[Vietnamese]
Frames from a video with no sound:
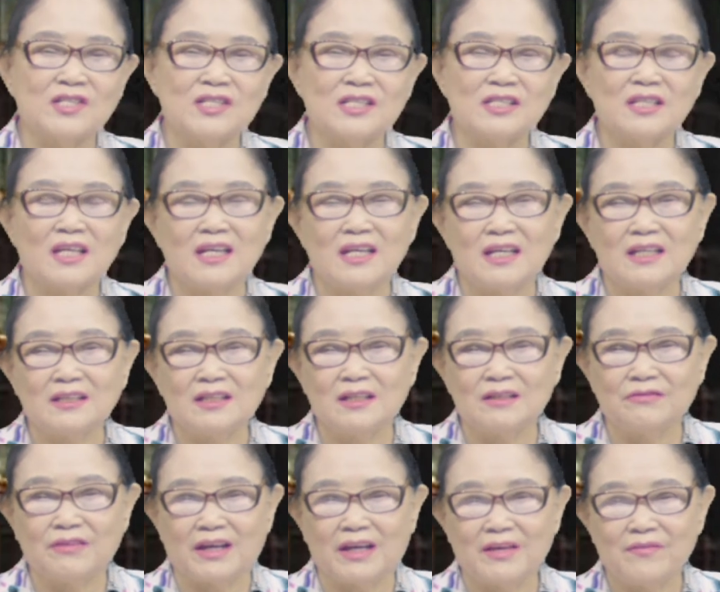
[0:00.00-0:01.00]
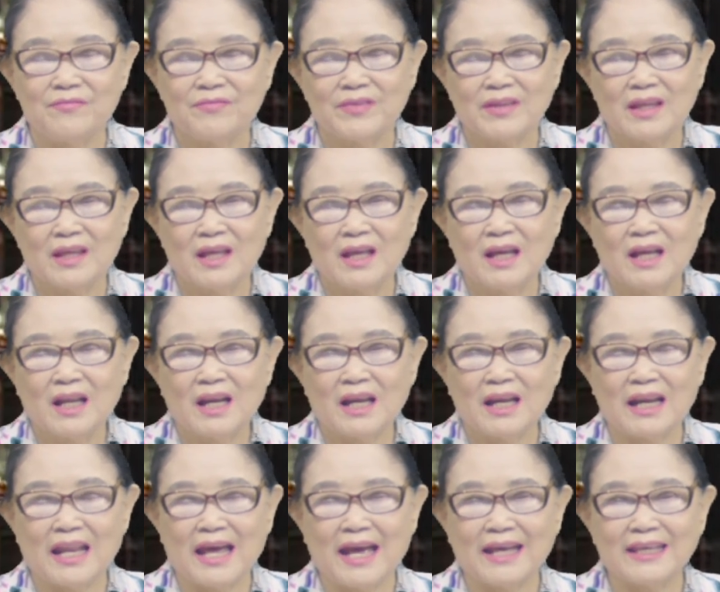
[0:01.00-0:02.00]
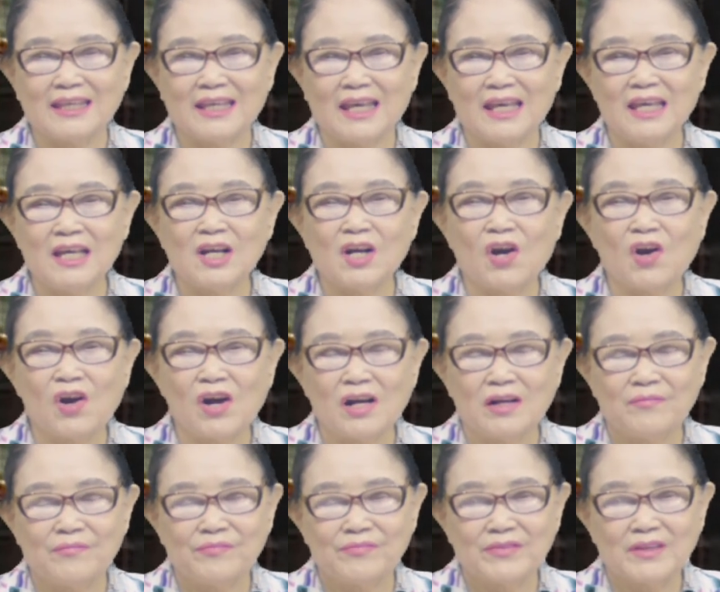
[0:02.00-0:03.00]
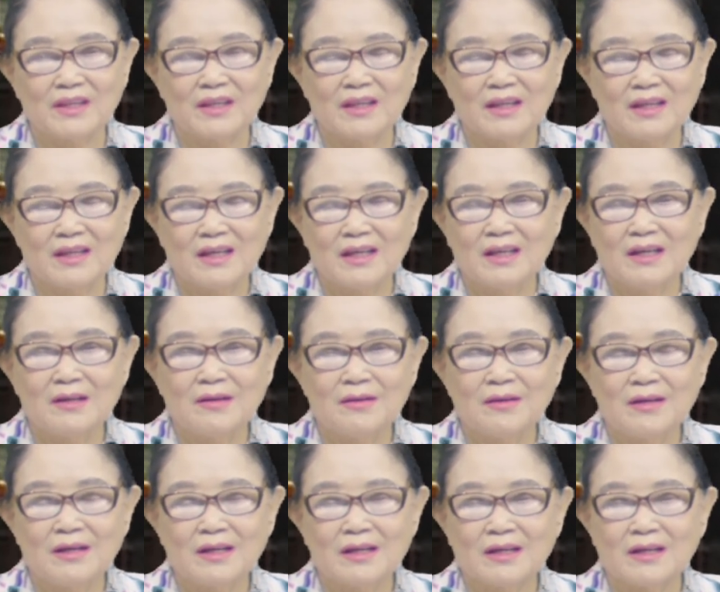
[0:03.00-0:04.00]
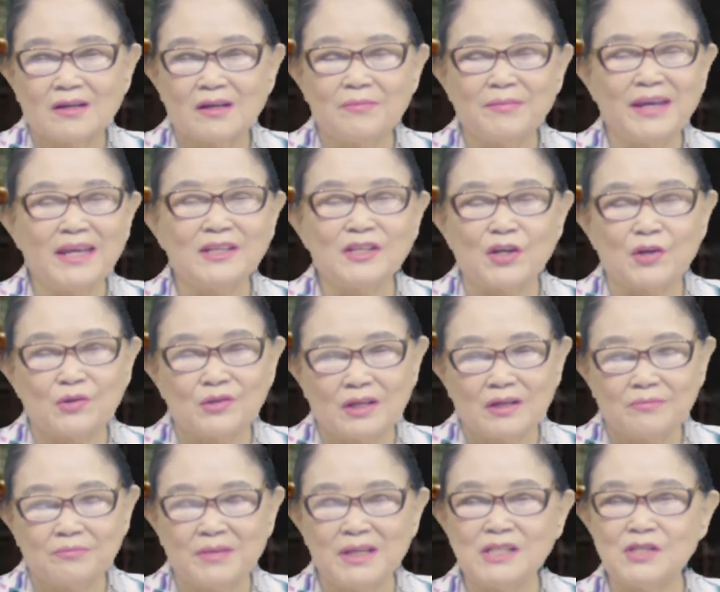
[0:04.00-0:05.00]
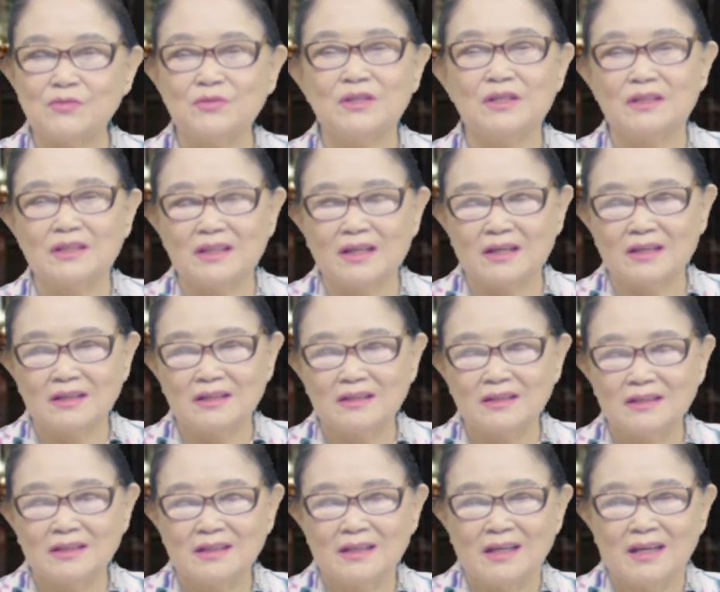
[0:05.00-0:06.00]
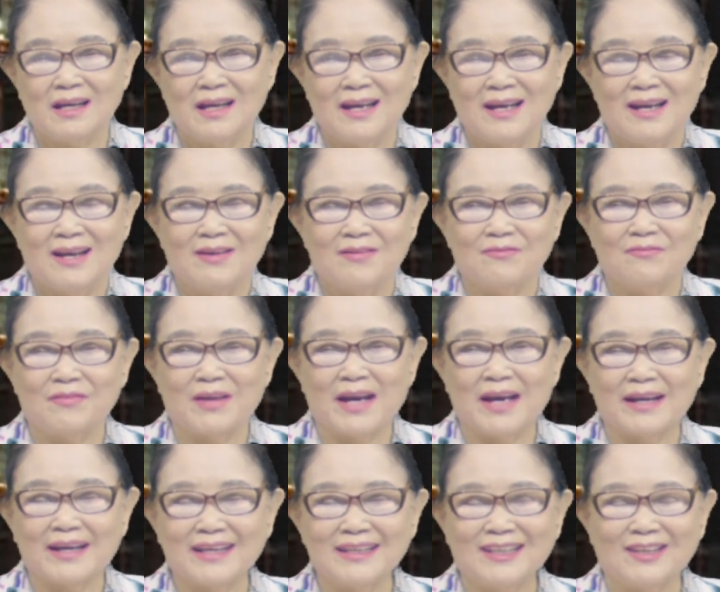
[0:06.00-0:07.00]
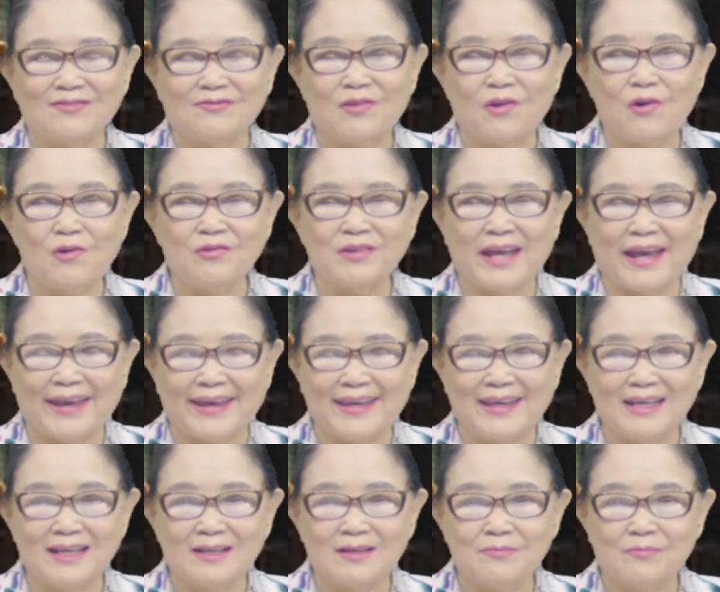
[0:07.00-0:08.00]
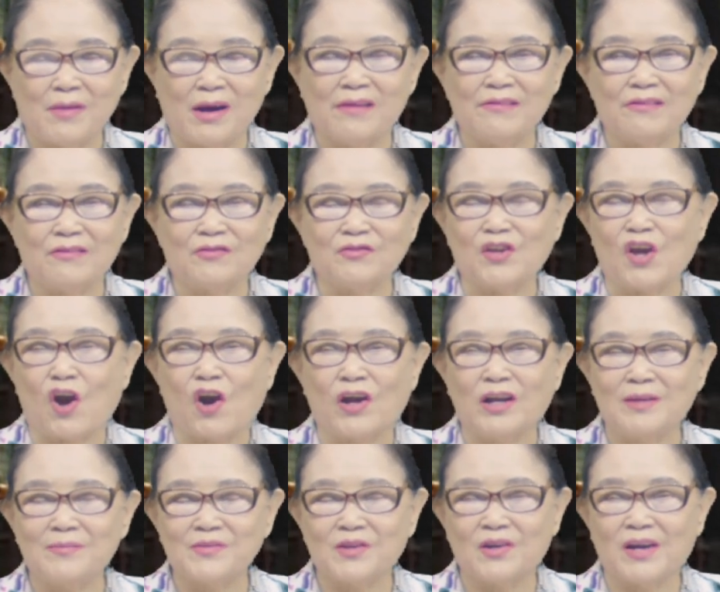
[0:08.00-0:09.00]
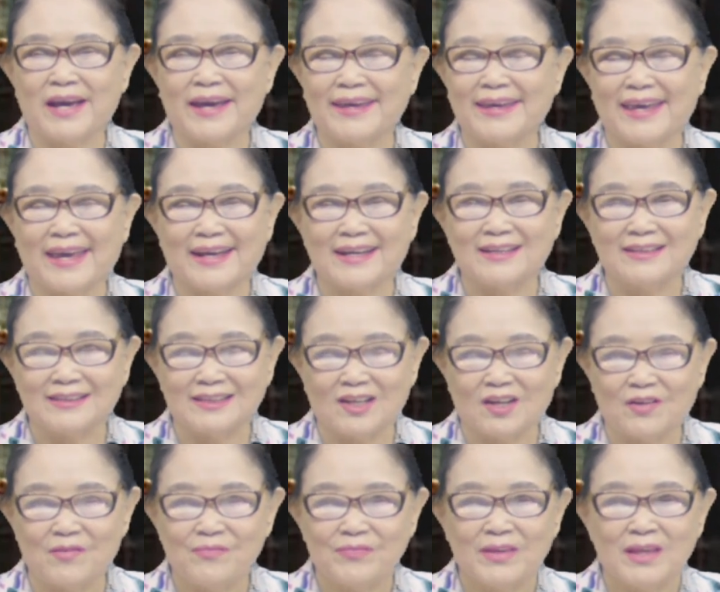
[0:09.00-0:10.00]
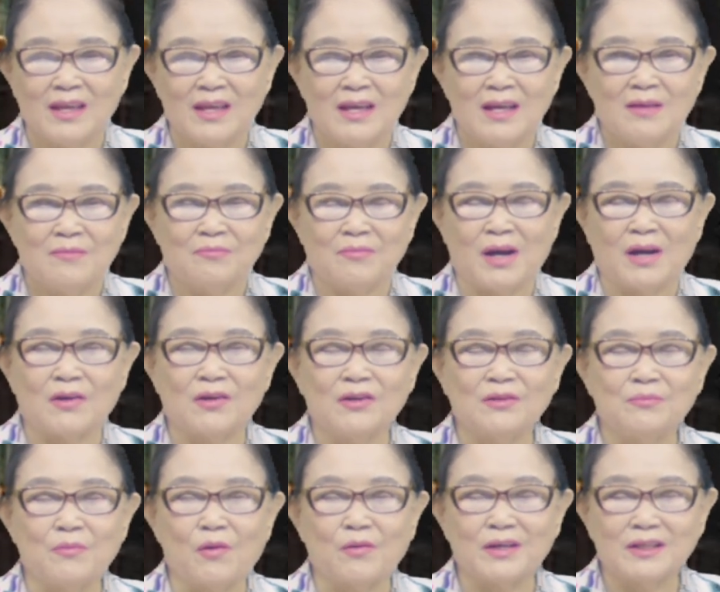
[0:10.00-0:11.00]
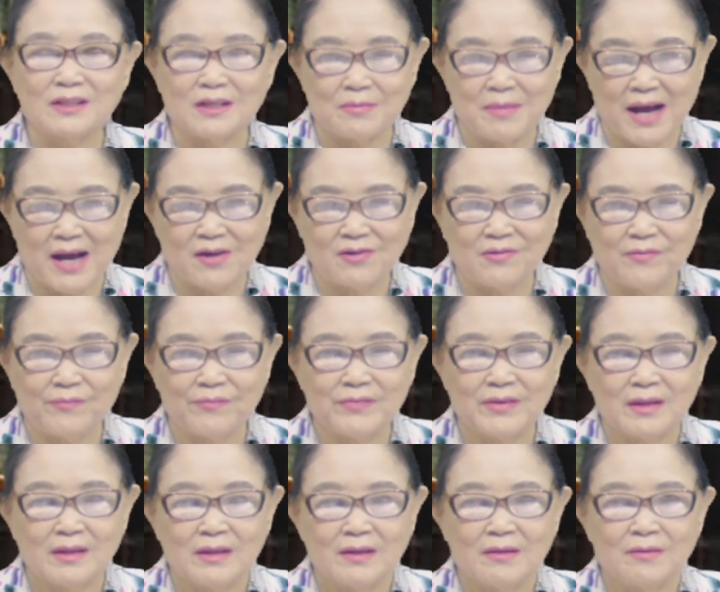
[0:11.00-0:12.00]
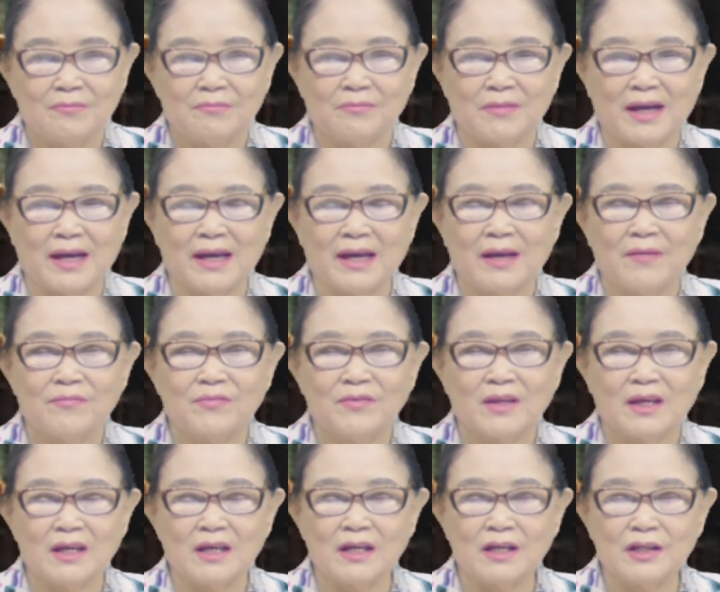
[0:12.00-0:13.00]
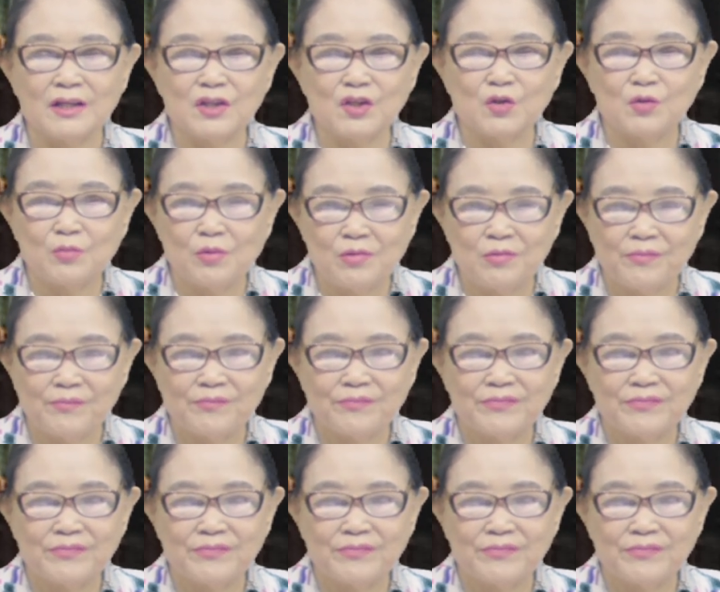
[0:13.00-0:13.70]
City thưa quý vị là chỉ có có mấy triệu thôi, mấy triệu người thôi. Mà cái thành phố này Marion nhỏ lắm, có hai ngàn người thôi. Mà có một cái tờ báo mà cái người chủ bút,